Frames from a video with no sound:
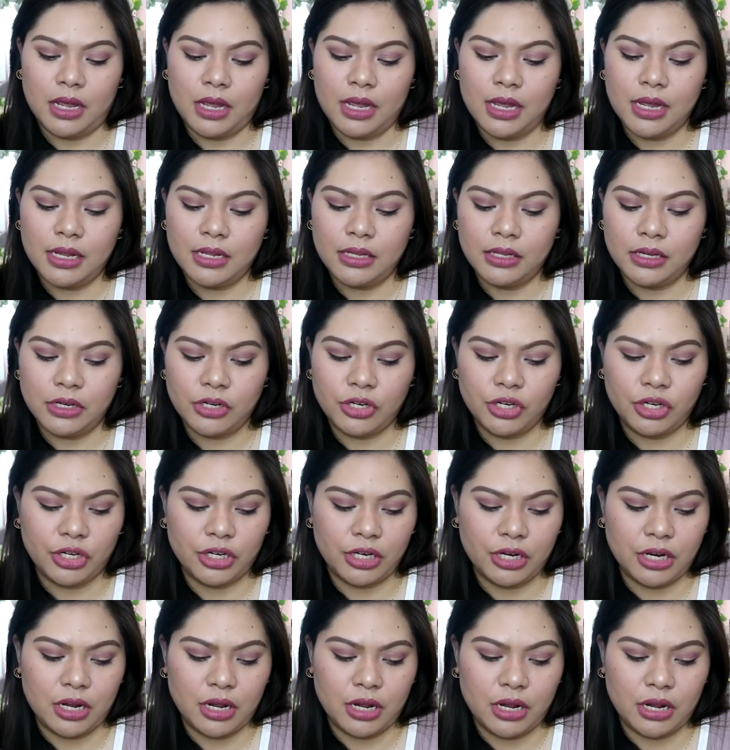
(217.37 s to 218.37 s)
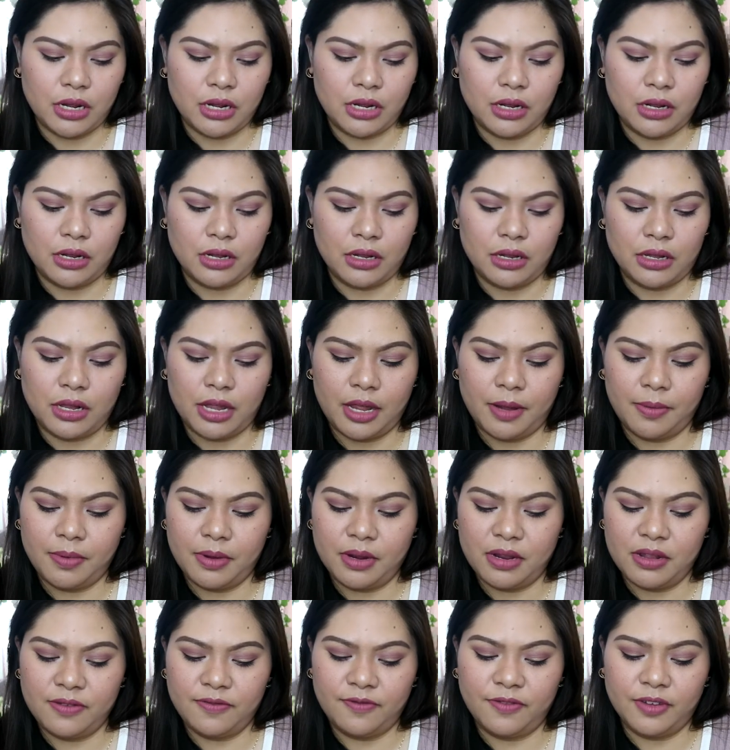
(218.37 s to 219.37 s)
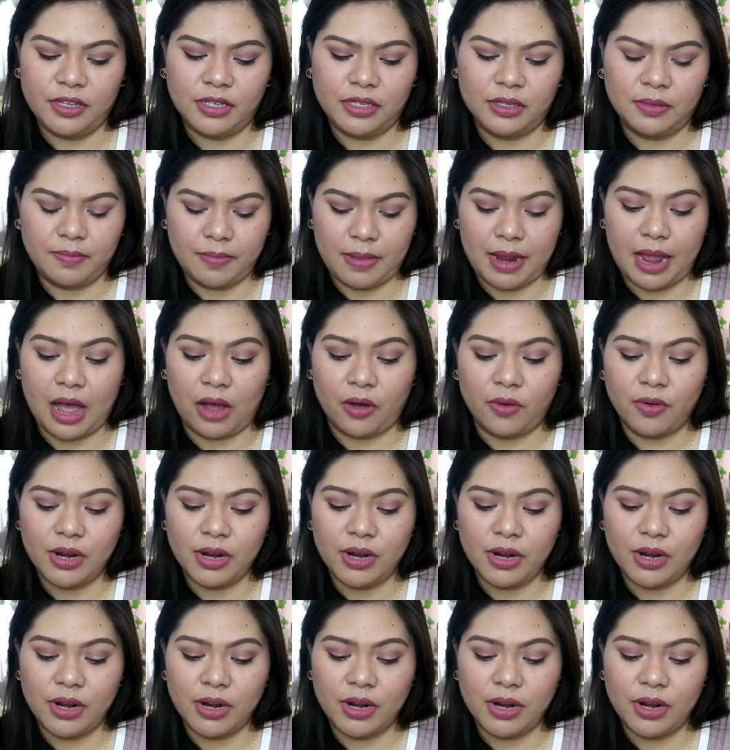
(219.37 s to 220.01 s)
in the shade, I believe it's black.